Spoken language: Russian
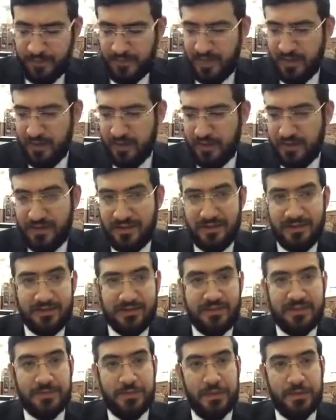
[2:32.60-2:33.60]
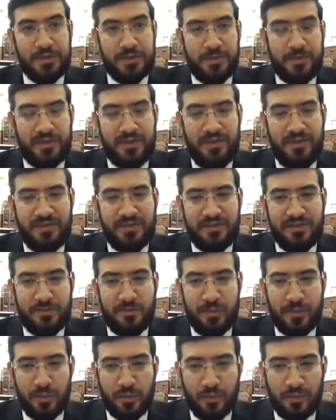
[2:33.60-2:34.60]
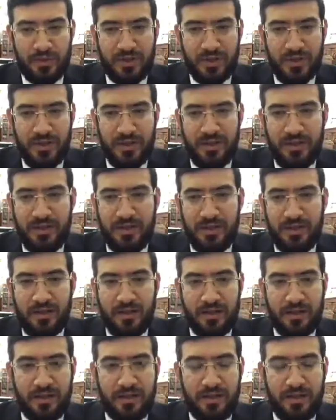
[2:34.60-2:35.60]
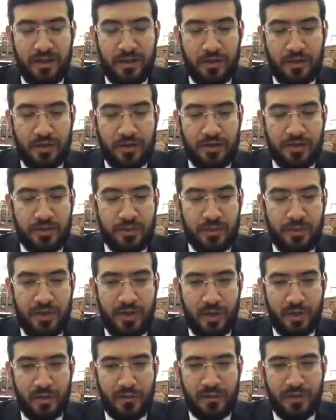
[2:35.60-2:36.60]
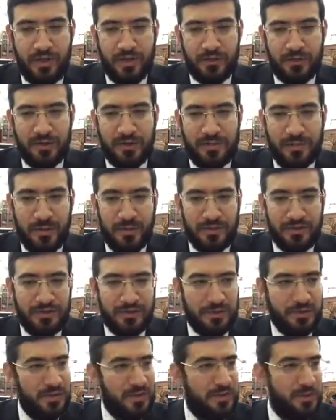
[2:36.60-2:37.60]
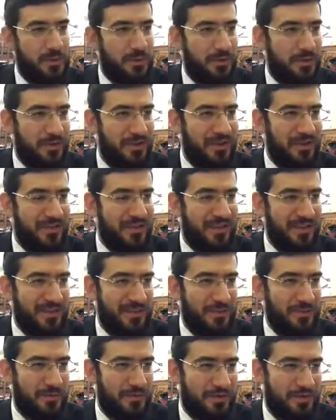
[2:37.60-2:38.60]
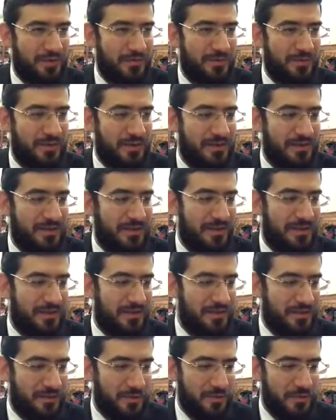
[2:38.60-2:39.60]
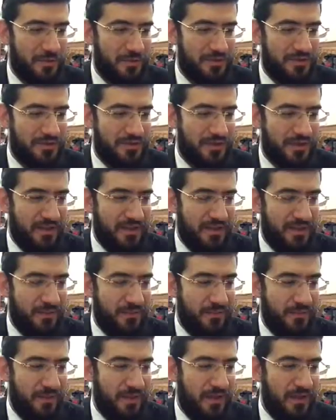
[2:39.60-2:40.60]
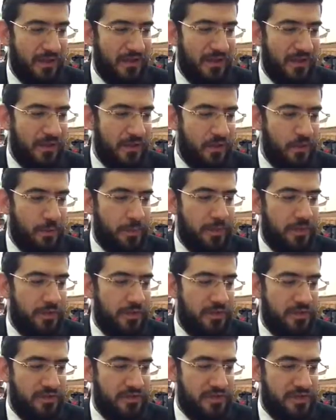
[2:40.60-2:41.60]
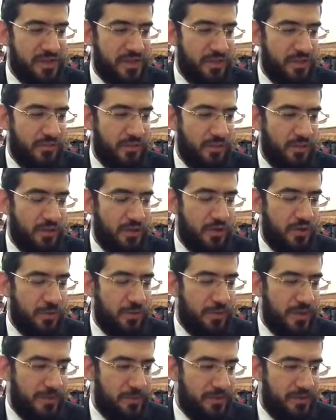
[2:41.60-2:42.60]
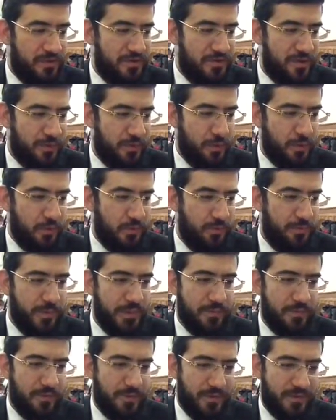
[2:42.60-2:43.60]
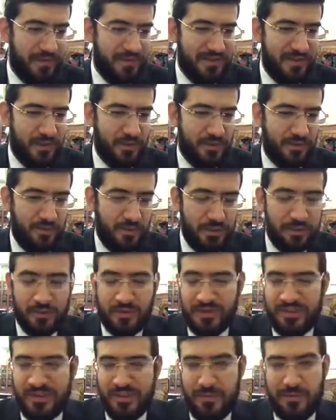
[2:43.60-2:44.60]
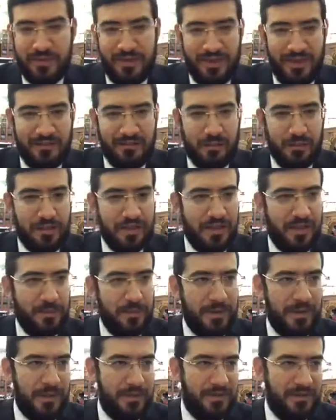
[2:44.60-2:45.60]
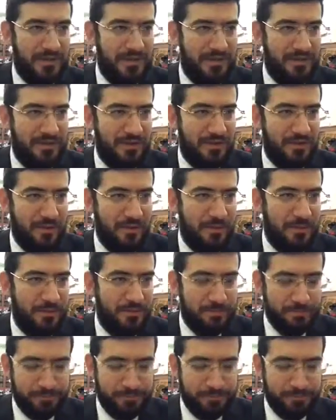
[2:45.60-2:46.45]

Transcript: И единственный способ очиститься – берут кор- рыжую корову, которая полностью рыжая, у которой нет ни одного волоска, даже другого цвета. Ее приносят в жертву, ее пепел, щепотку пепла бросают в воду, и семь дней его окропляют этой водой.